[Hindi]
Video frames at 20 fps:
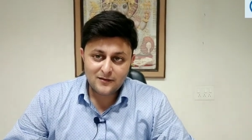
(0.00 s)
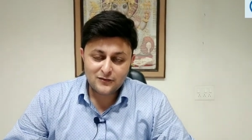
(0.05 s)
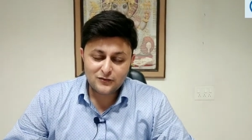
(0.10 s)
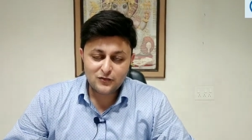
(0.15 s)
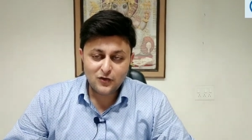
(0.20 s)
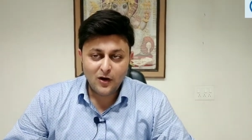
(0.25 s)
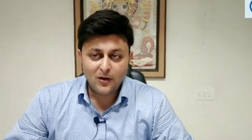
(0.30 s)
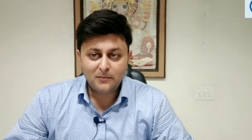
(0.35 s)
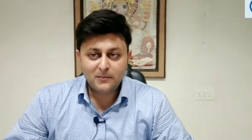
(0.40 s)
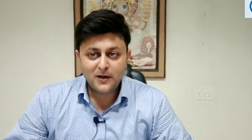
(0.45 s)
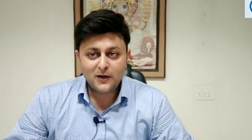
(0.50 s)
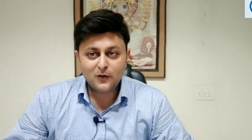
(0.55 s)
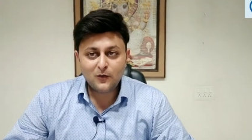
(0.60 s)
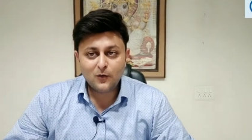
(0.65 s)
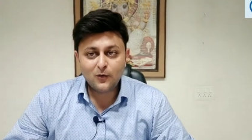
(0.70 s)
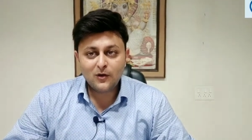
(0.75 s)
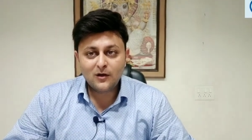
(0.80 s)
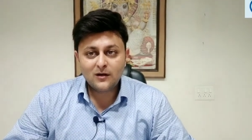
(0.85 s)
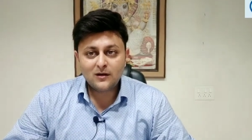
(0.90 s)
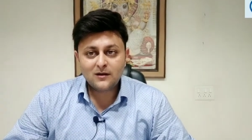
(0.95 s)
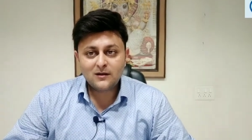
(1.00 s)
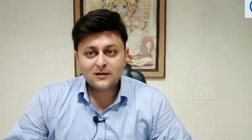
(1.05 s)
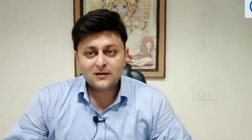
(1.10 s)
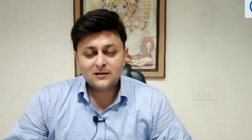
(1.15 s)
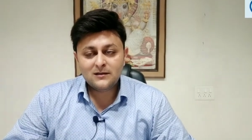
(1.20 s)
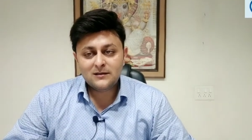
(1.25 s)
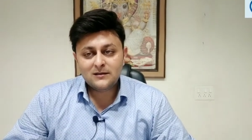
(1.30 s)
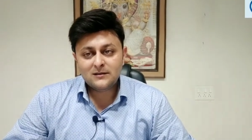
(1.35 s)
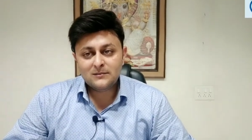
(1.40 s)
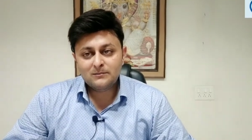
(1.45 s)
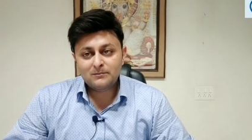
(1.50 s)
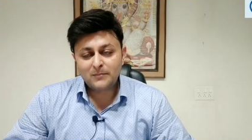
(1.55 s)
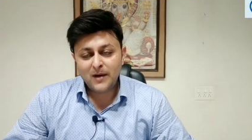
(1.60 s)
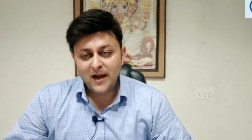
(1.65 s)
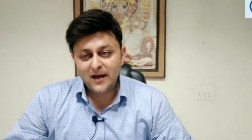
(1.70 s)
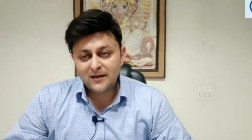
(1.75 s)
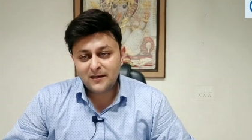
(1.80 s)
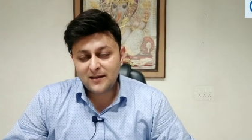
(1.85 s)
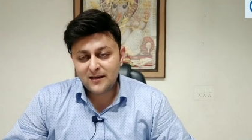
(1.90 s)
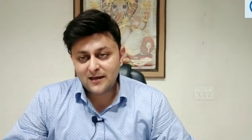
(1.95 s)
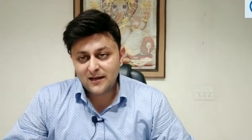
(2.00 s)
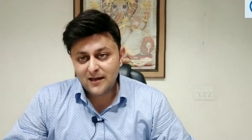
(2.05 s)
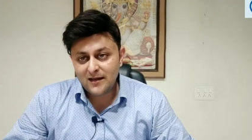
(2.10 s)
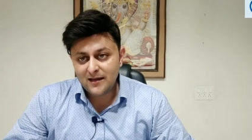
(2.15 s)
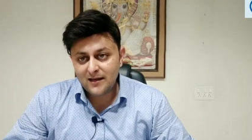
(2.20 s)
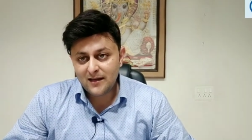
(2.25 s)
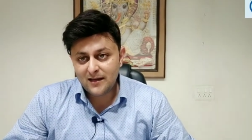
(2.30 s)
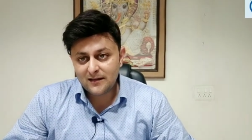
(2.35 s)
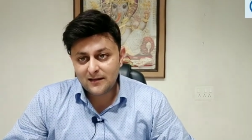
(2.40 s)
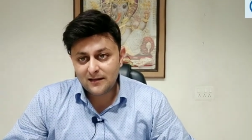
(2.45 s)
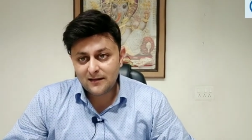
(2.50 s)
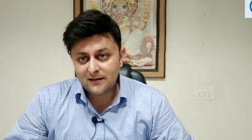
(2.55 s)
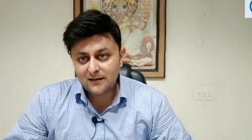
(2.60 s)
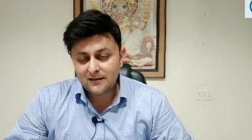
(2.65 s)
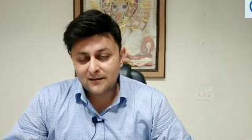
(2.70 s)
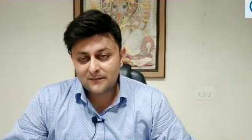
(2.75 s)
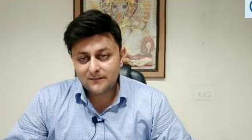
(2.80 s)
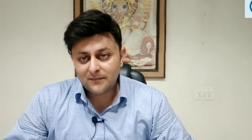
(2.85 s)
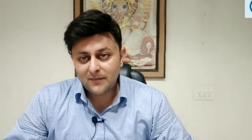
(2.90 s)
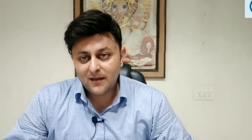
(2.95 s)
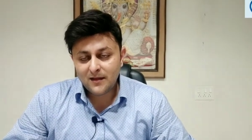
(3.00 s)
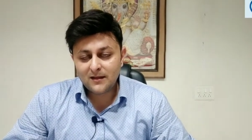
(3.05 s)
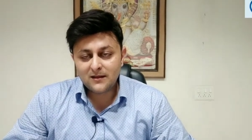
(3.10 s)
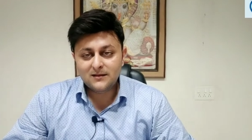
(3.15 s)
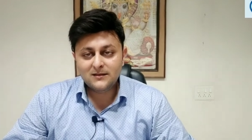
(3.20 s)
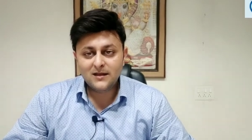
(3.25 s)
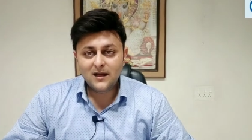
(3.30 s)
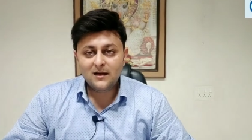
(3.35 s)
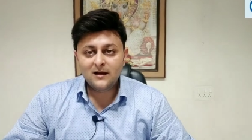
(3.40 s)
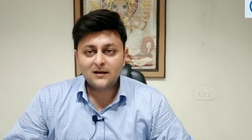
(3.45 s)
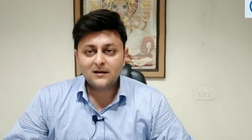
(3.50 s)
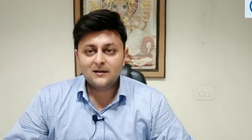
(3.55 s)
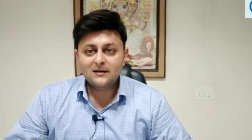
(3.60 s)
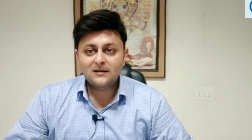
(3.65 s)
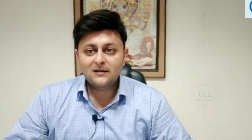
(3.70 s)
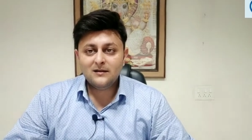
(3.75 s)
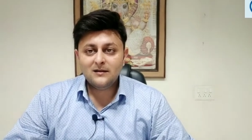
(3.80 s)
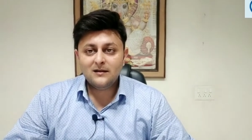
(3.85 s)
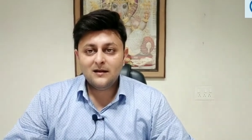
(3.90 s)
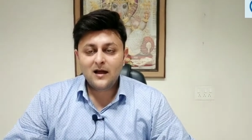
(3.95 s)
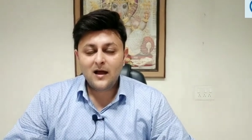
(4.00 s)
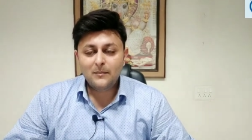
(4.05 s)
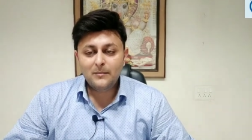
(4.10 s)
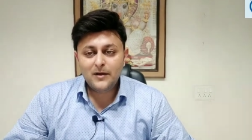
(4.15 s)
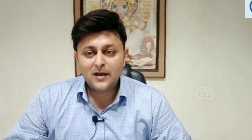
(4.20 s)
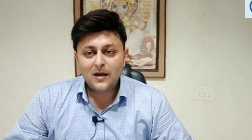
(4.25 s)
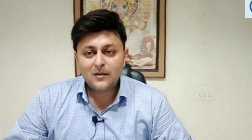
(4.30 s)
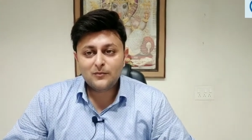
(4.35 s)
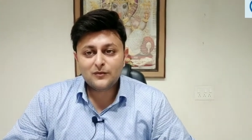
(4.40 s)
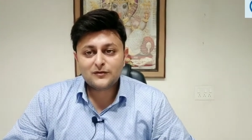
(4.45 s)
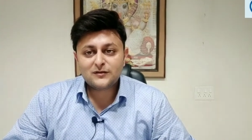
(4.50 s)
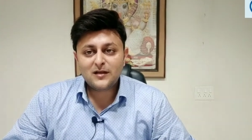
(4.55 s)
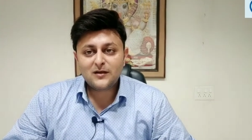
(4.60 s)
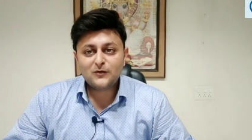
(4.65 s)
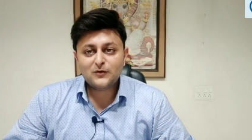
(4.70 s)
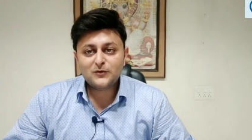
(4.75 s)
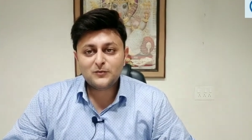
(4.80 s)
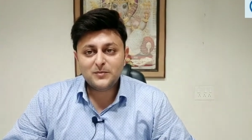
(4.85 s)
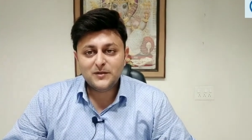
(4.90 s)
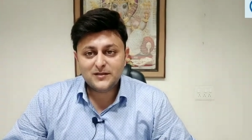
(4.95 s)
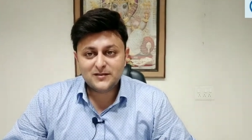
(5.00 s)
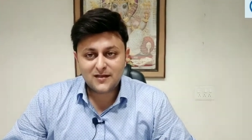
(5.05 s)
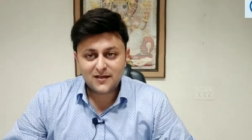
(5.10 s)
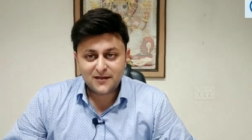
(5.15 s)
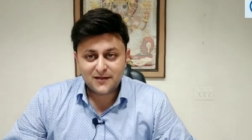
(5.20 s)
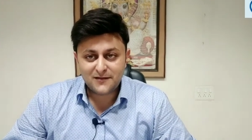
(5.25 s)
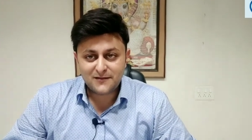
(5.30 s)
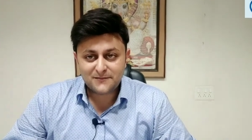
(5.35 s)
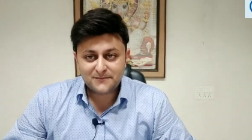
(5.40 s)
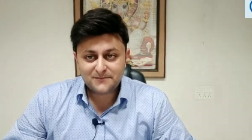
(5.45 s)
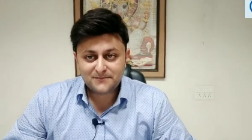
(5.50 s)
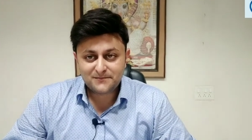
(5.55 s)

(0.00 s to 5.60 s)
जो हमने गोल प्लान करके किया था या अभी हम उससे कुछ पीछे हैं